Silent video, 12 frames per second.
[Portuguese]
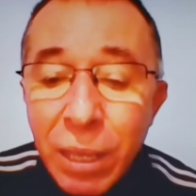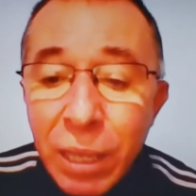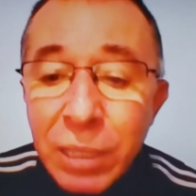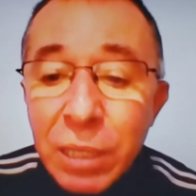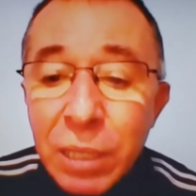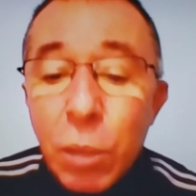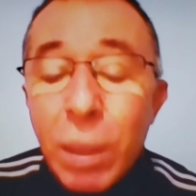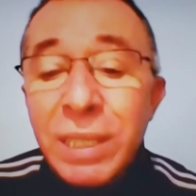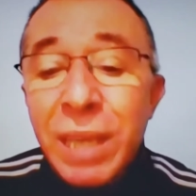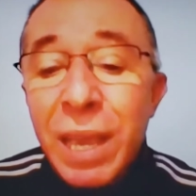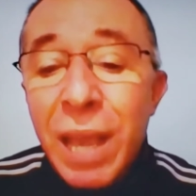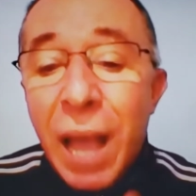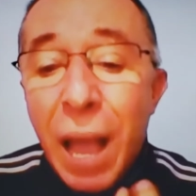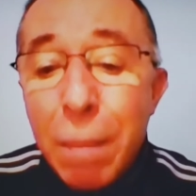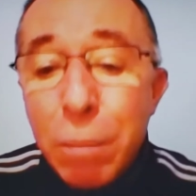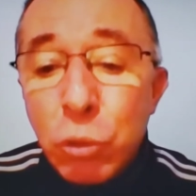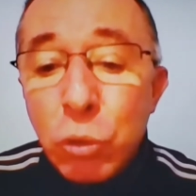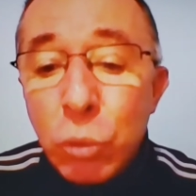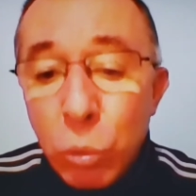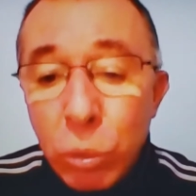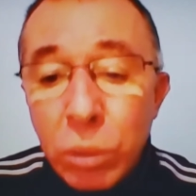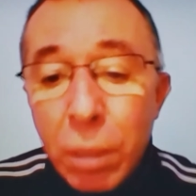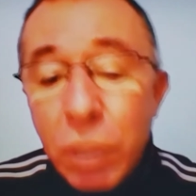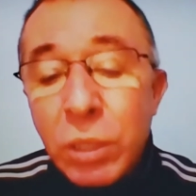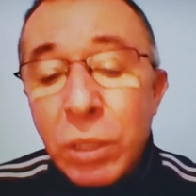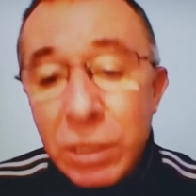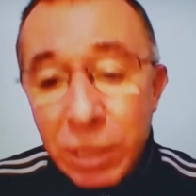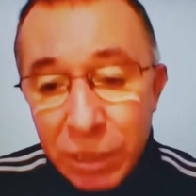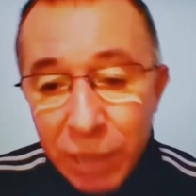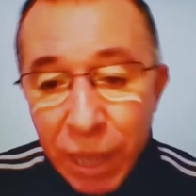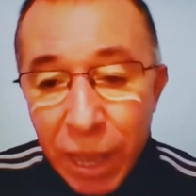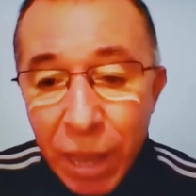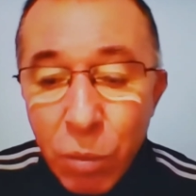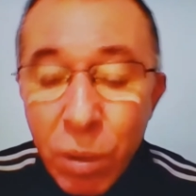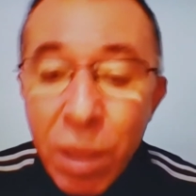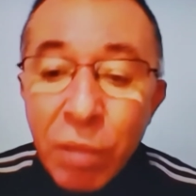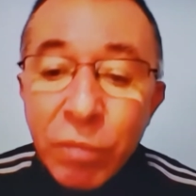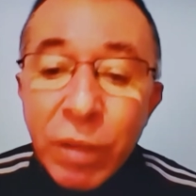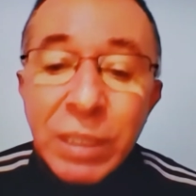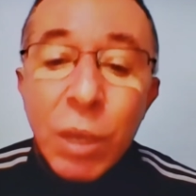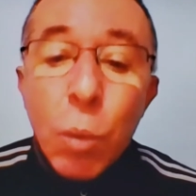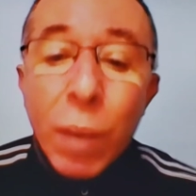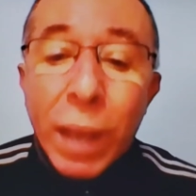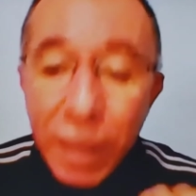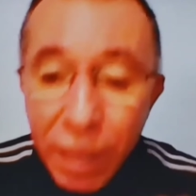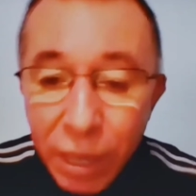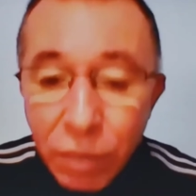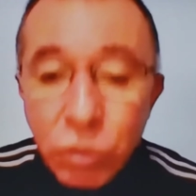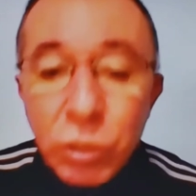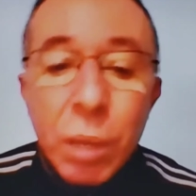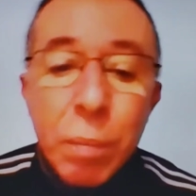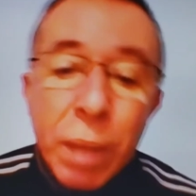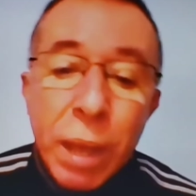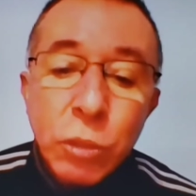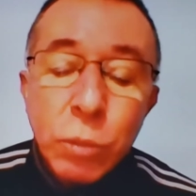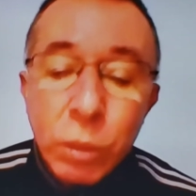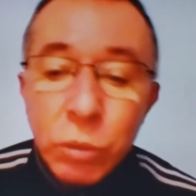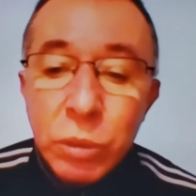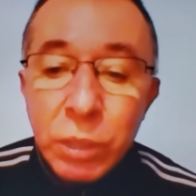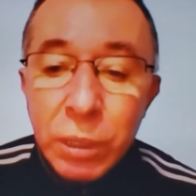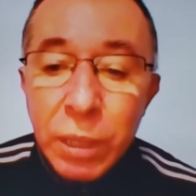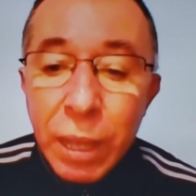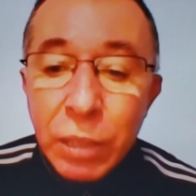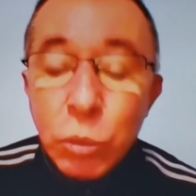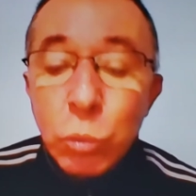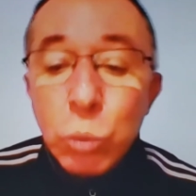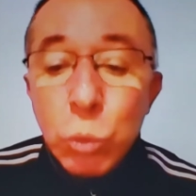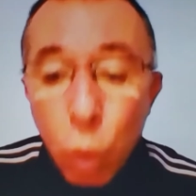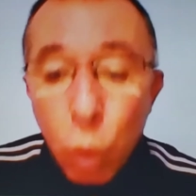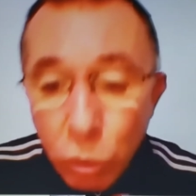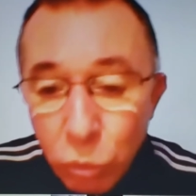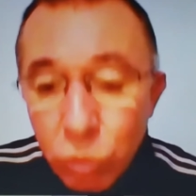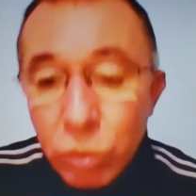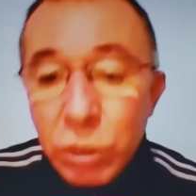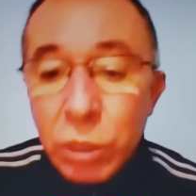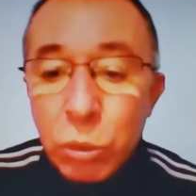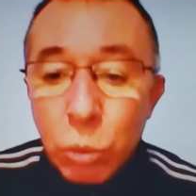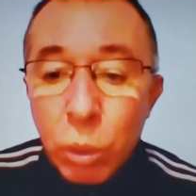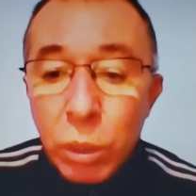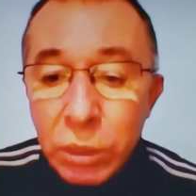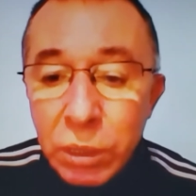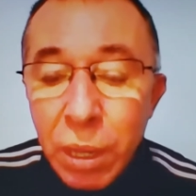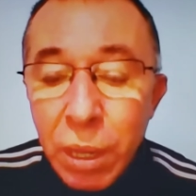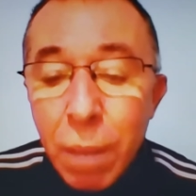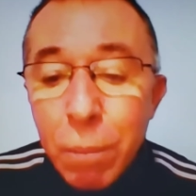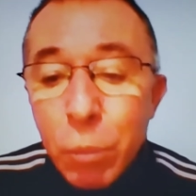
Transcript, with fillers: Quer dizer, então acho que é absolutamente necessário fazer um grande debate com a sociedade, com todos os setores,